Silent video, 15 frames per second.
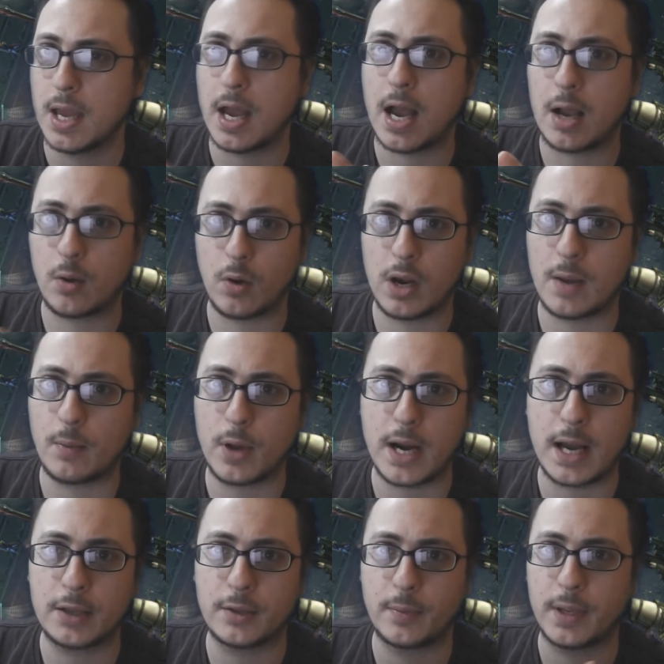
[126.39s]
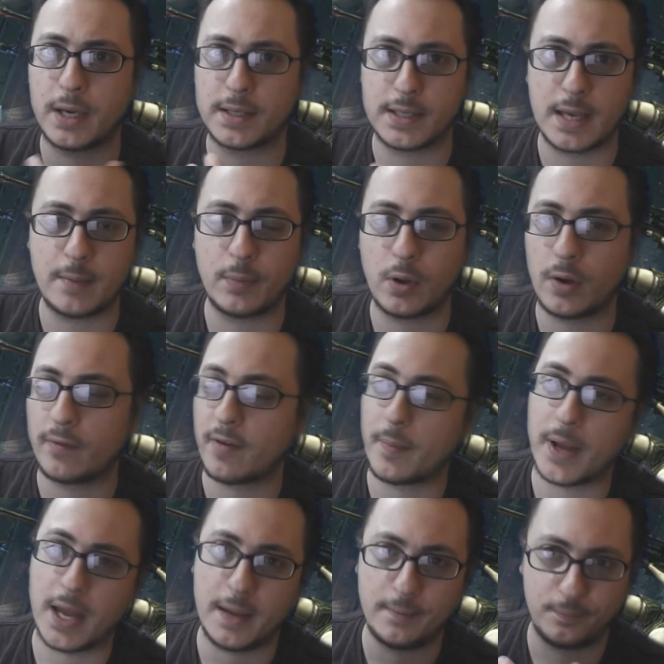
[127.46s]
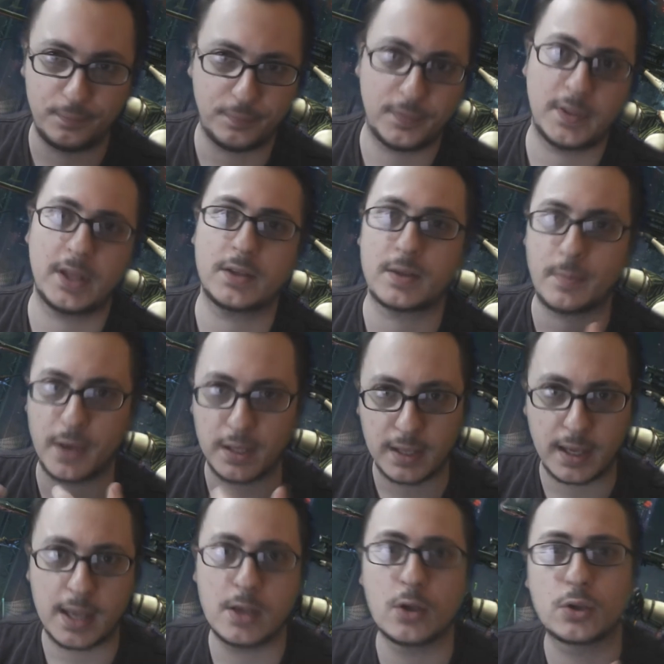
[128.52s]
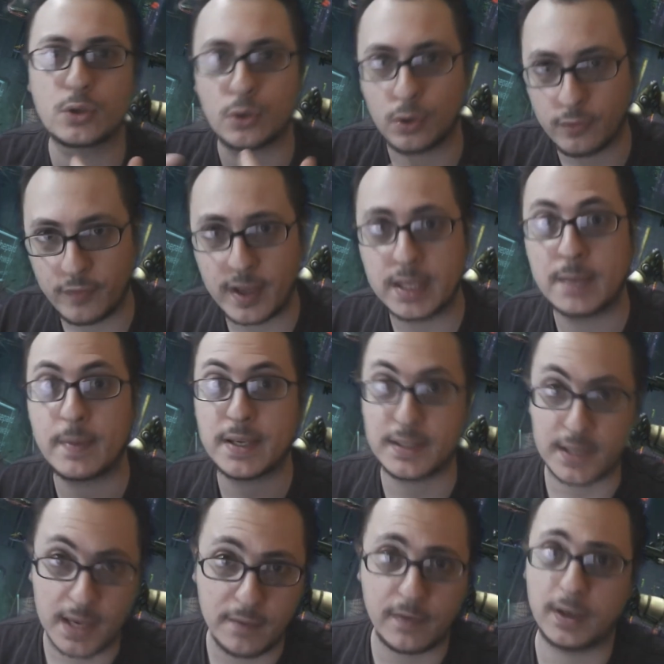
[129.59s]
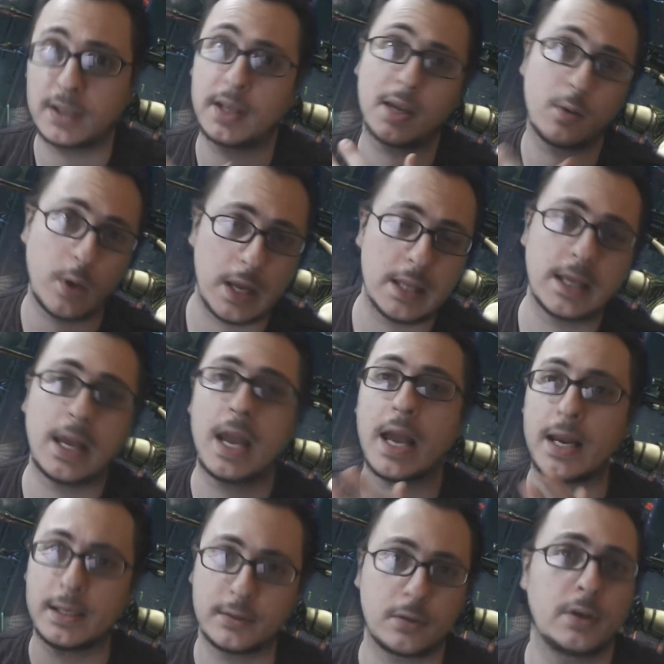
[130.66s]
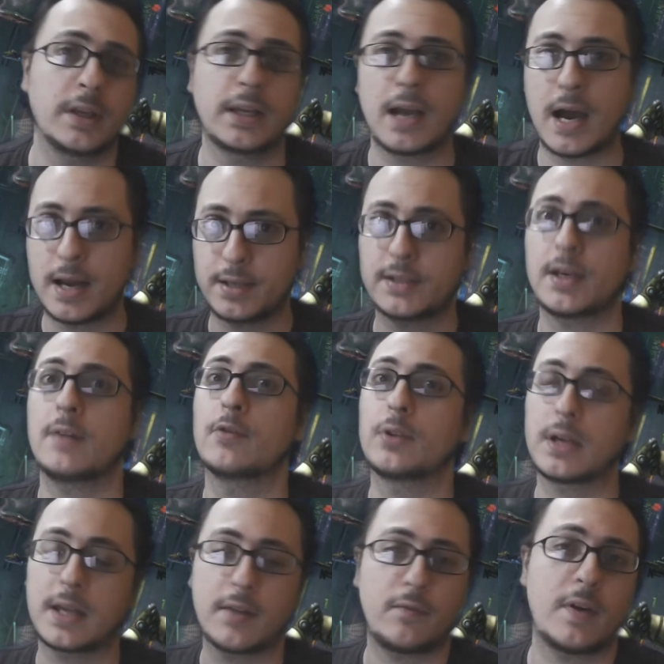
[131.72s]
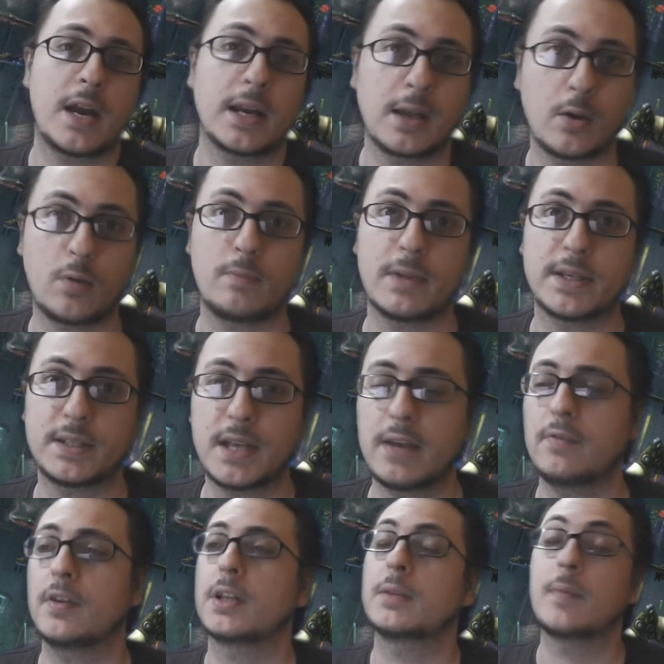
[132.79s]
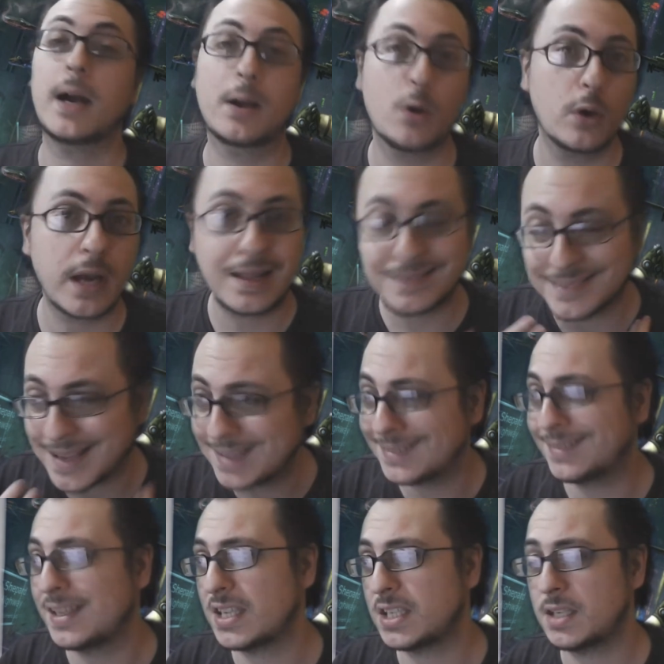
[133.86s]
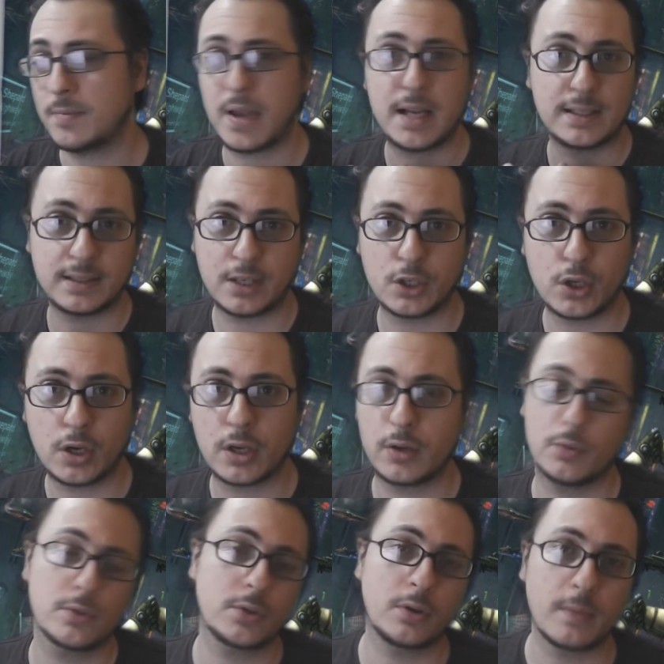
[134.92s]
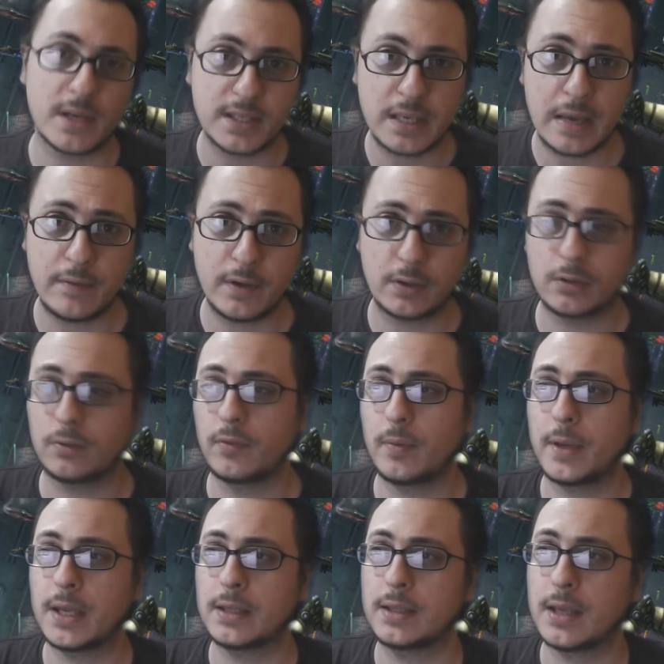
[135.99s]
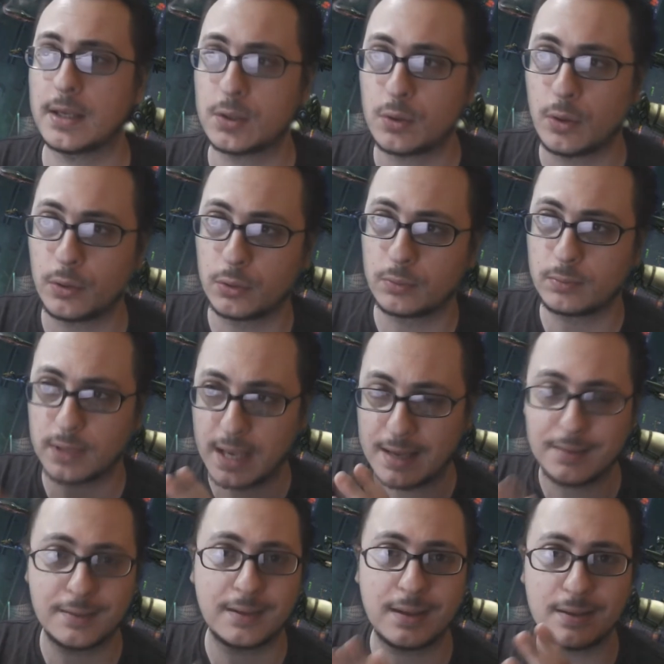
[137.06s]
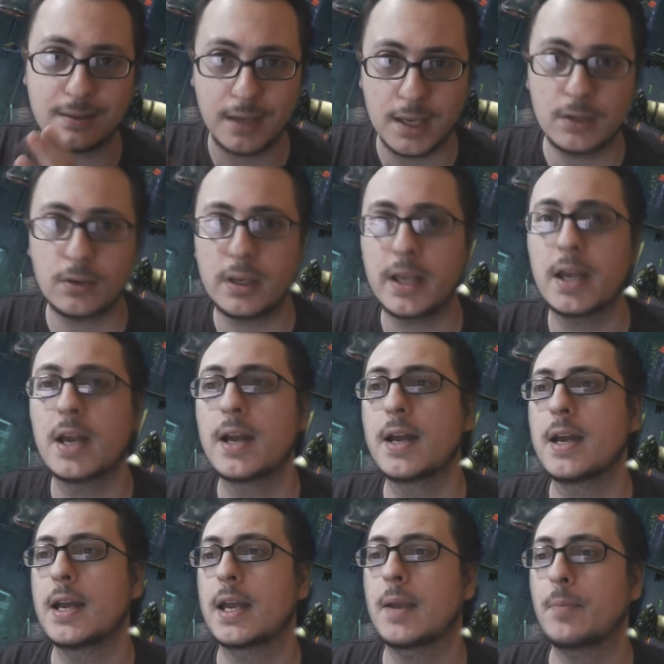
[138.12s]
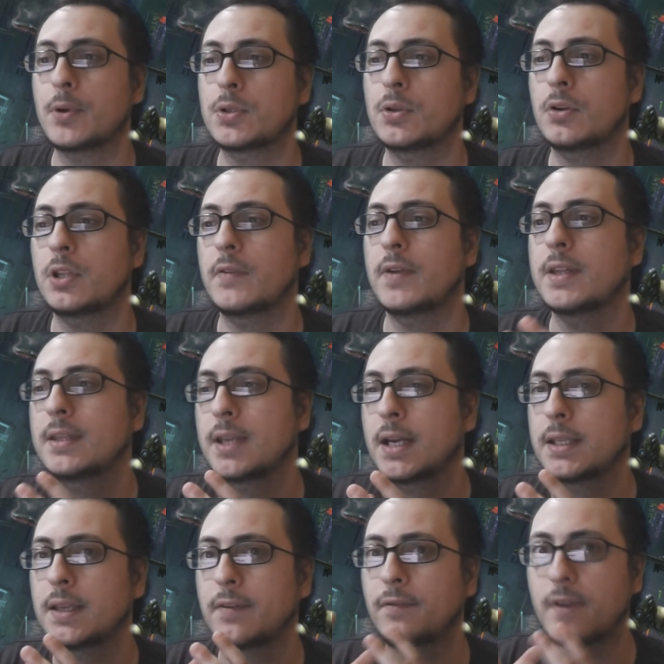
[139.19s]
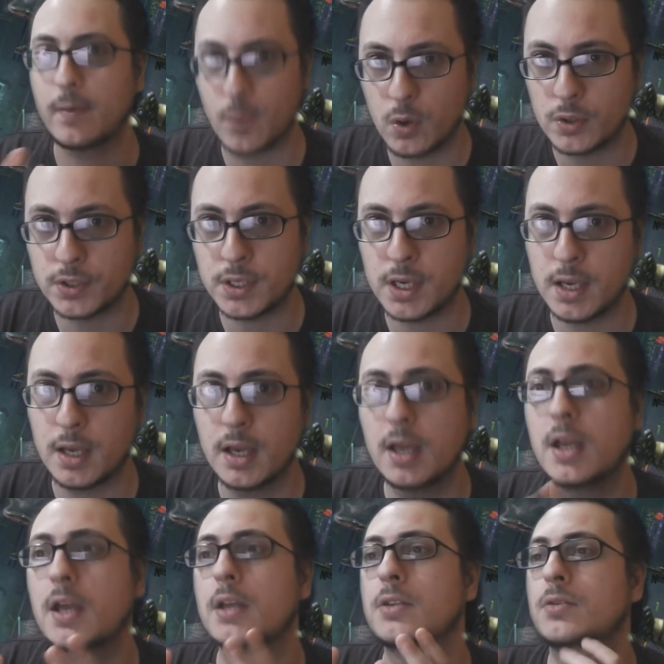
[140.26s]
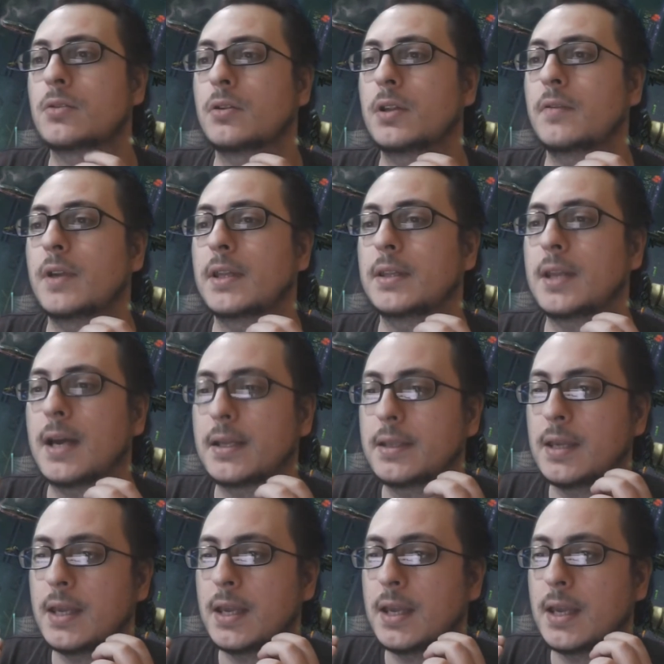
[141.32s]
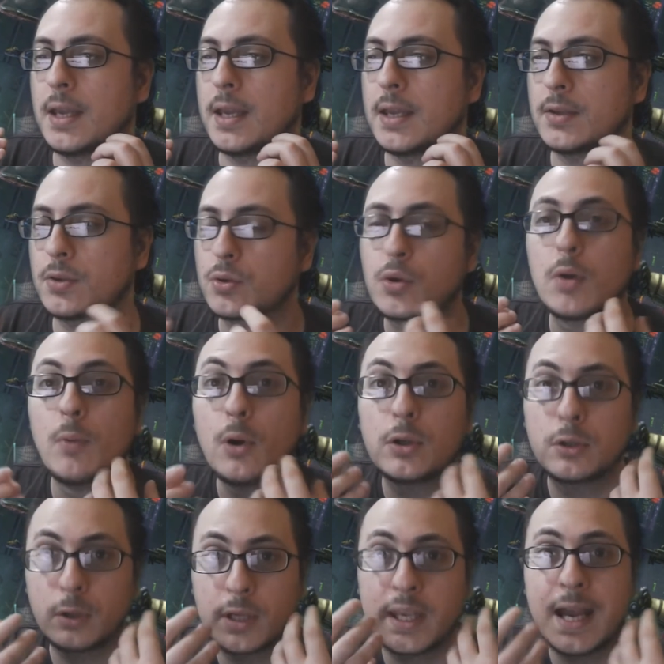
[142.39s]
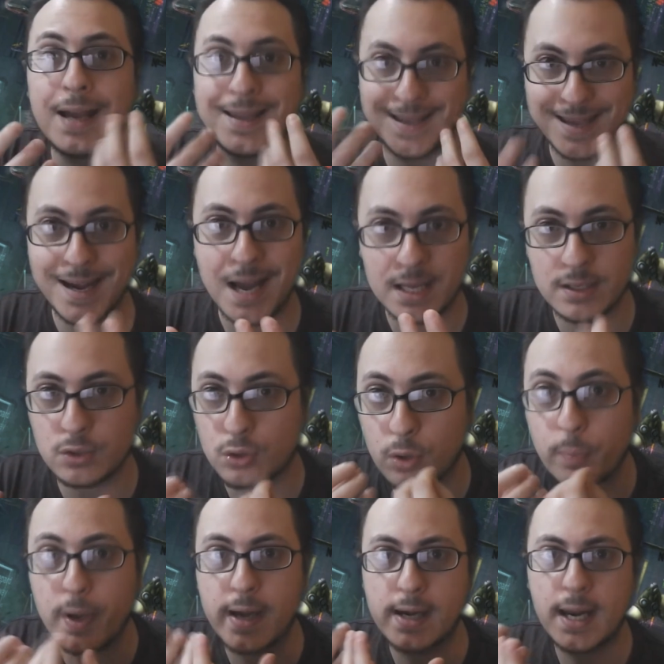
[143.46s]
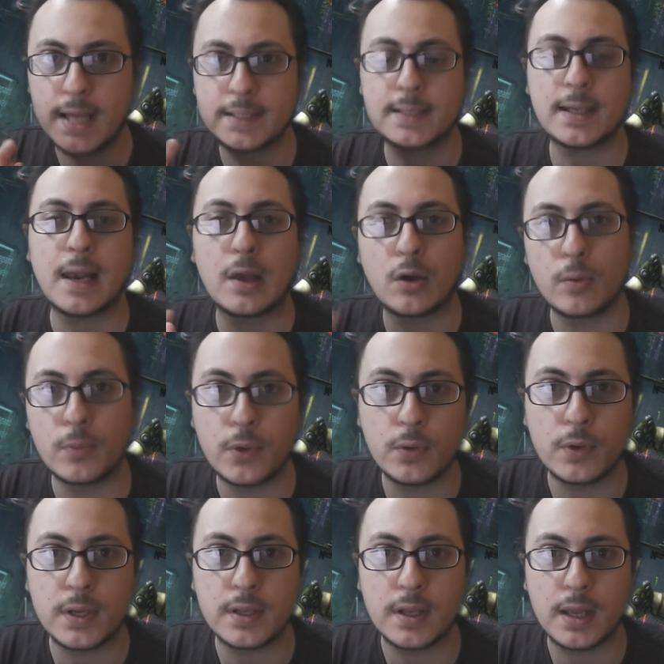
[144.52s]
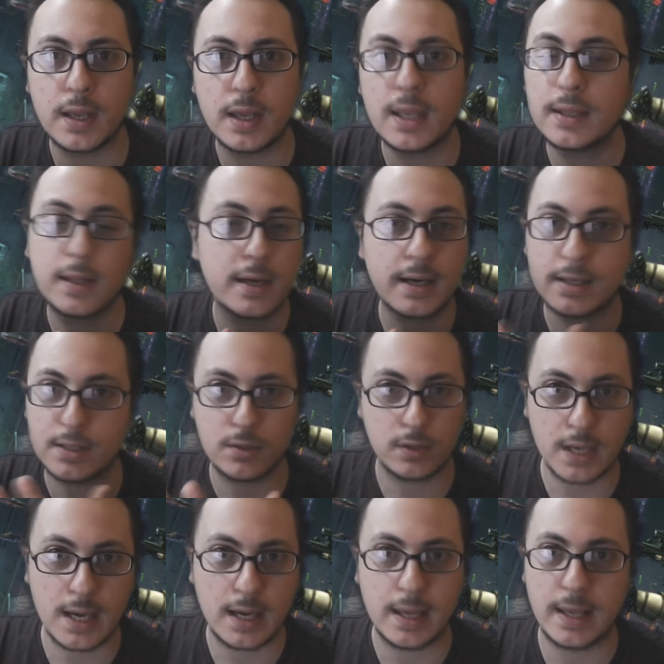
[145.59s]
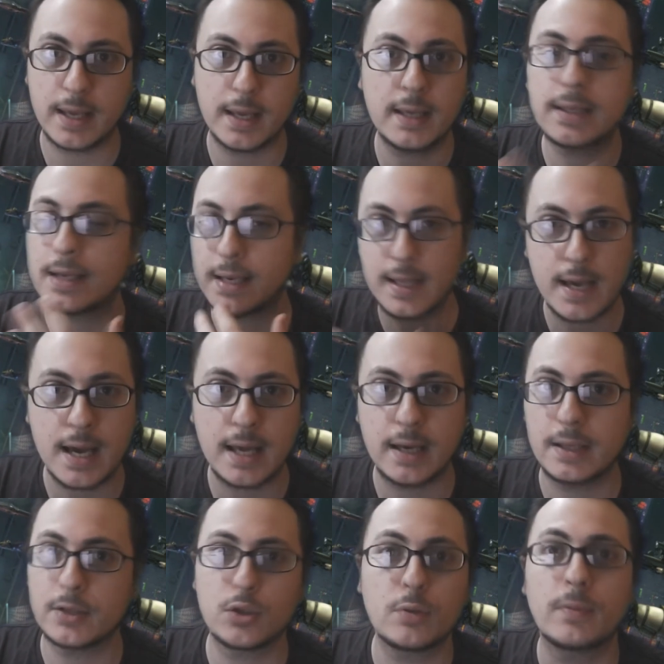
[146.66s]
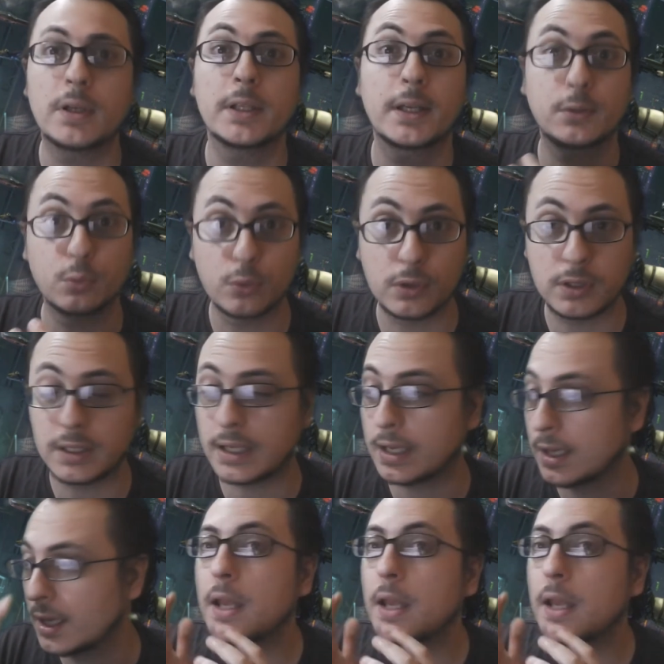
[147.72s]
Ha collaborato per esempio, vabbè, sapete che io sono fan di Mass Effect e quindi Electronic Arts ha avuto a che fare anche con Mass Effect, ma con tantissimi altri giochi, non solo Mass Effect ovviamente, e sono tanti titoli che poi sono diventati famosi sono diventati, sono molto chiacchierati, sono parlati dalla community internazionale, italiana, insomma da tutti.